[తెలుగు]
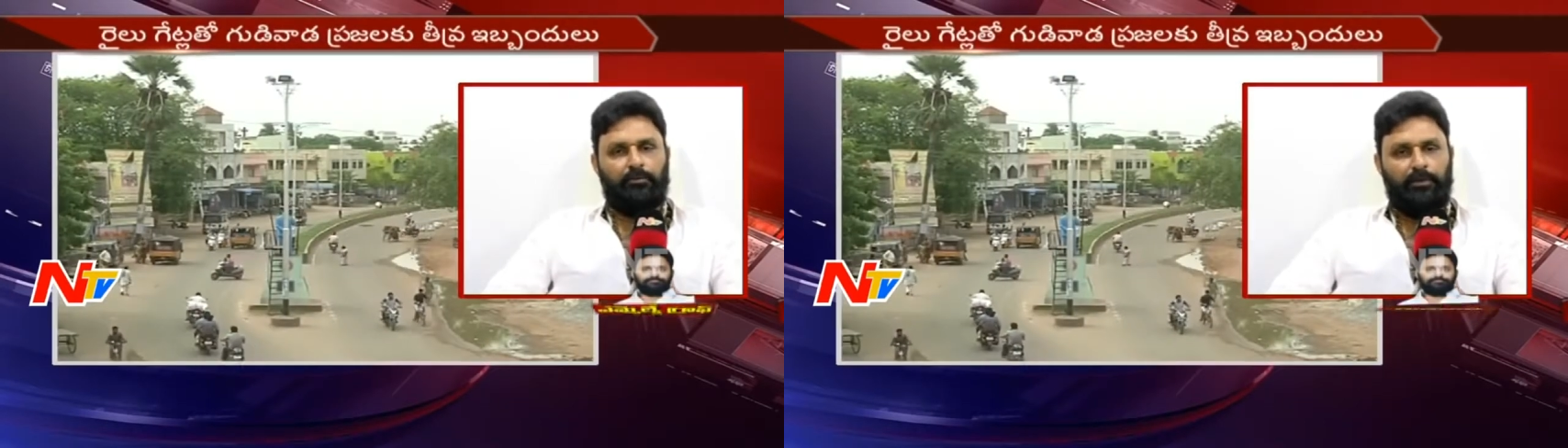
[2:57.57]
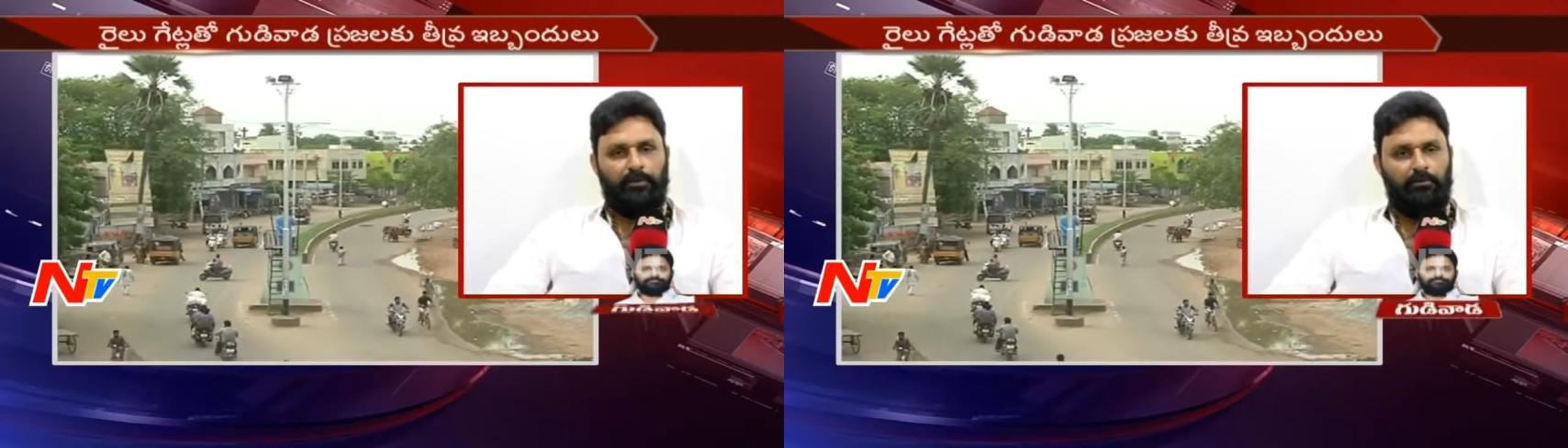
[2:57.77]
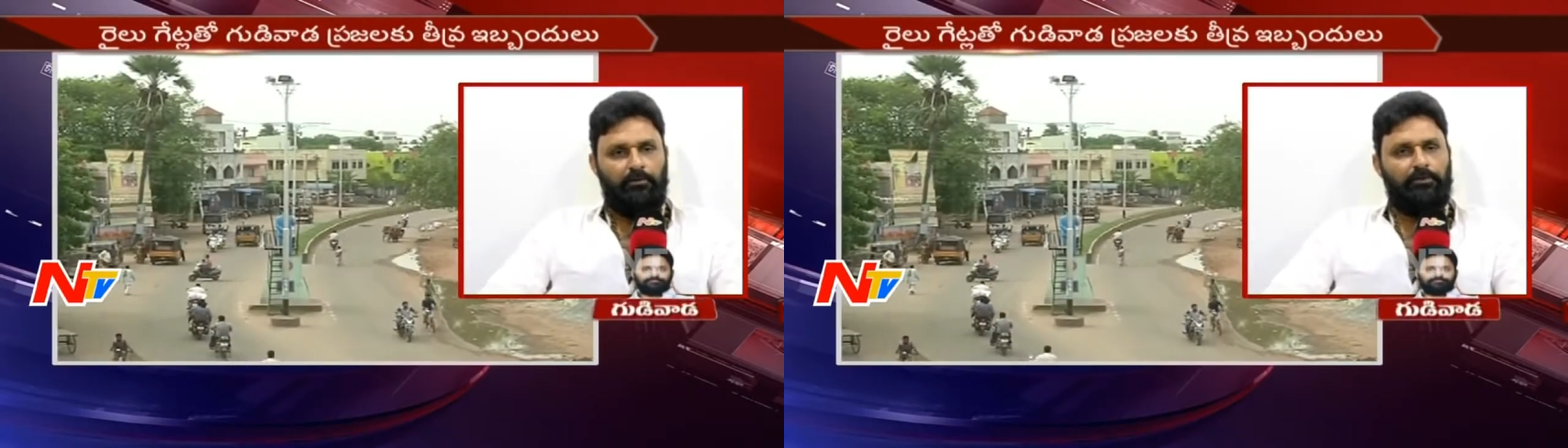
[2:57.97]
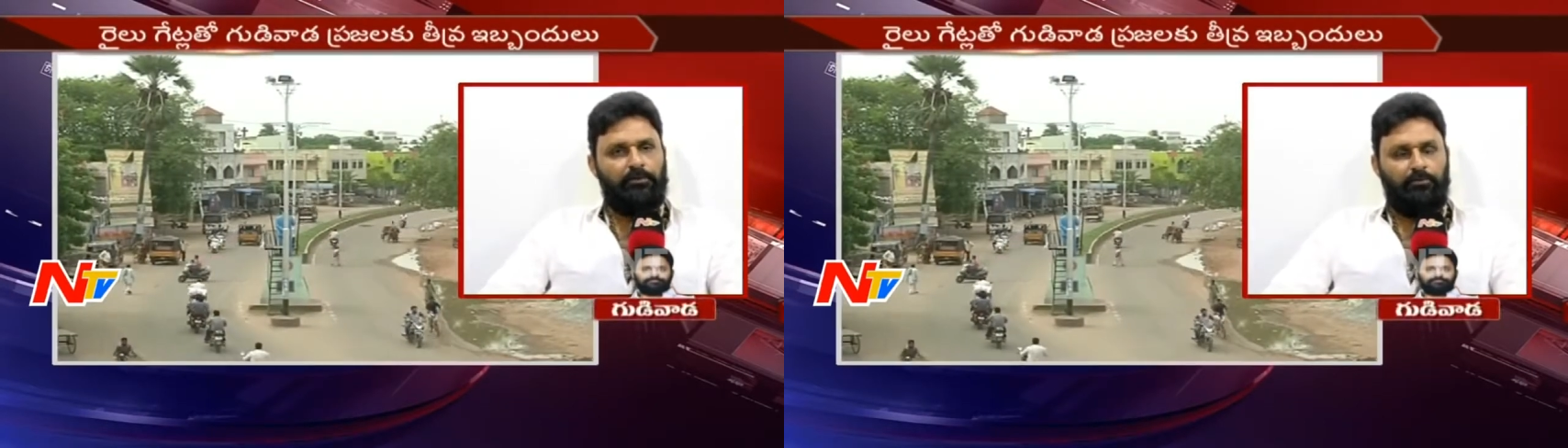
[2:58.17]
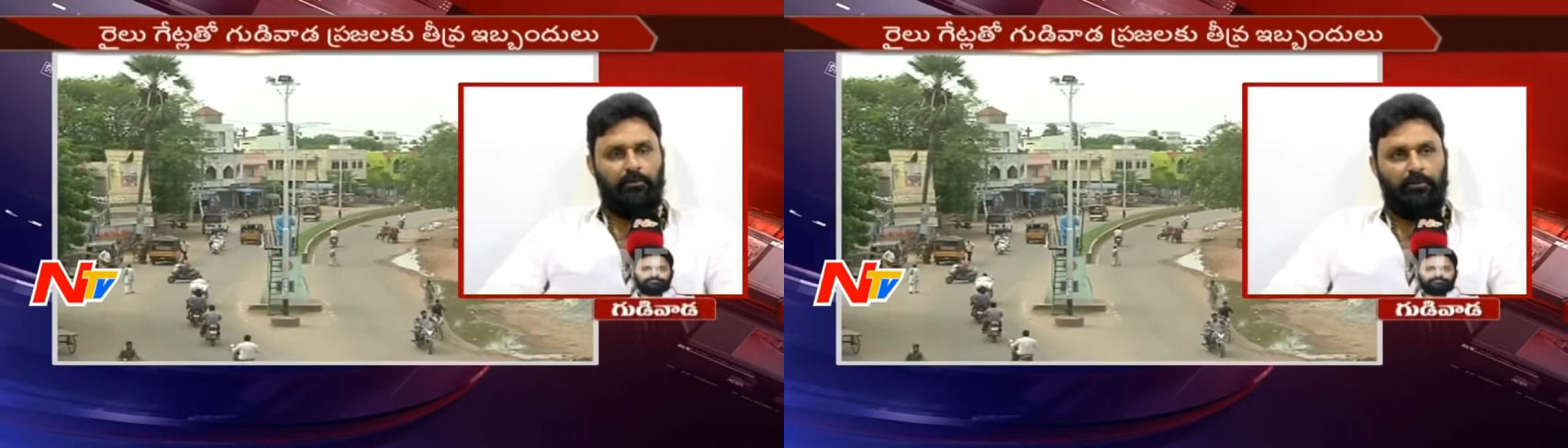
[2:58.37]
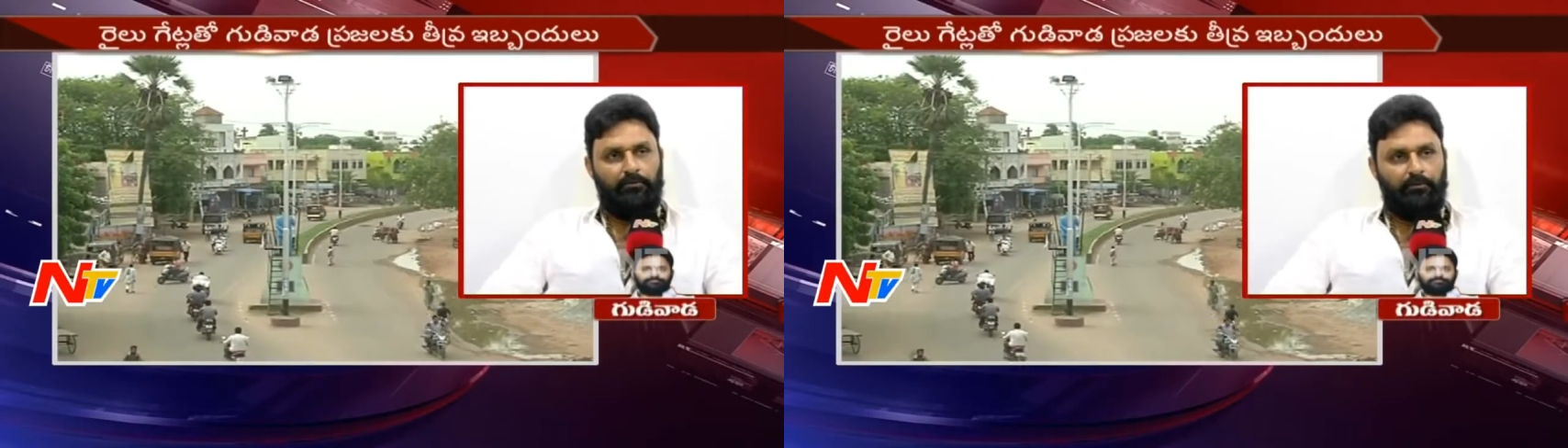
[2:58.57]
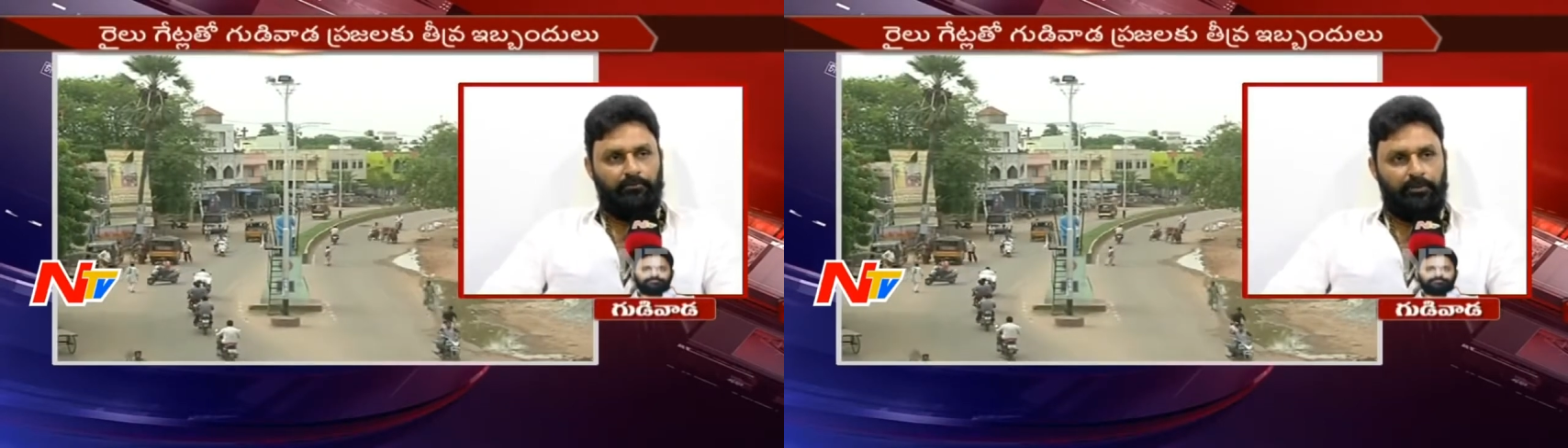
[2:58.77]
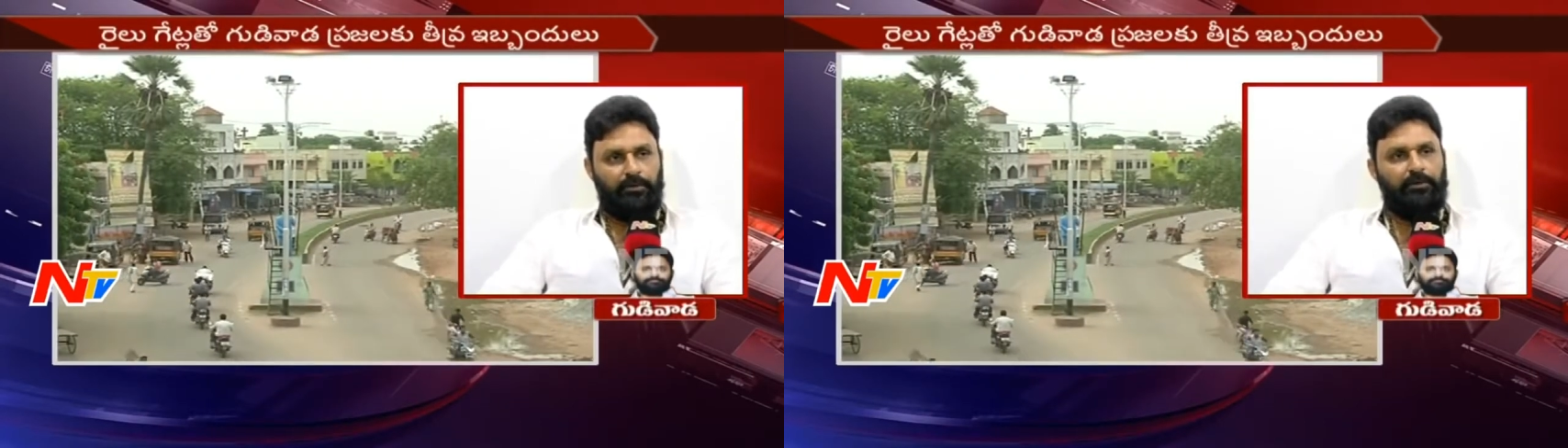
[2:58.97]
రూపాయలు నిధులు
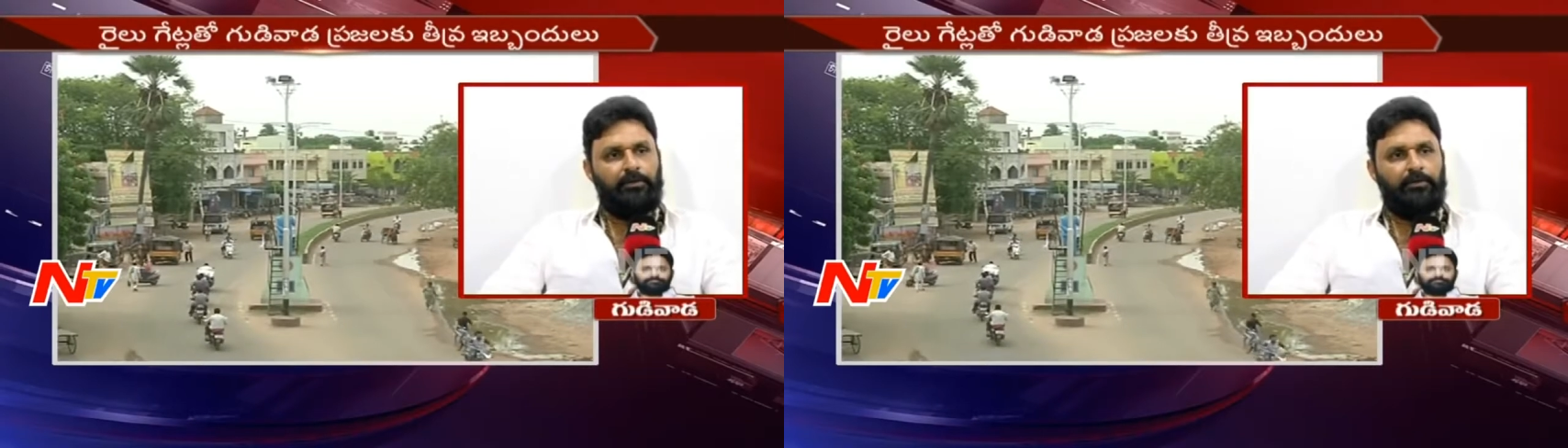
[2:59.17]
వస్తాయి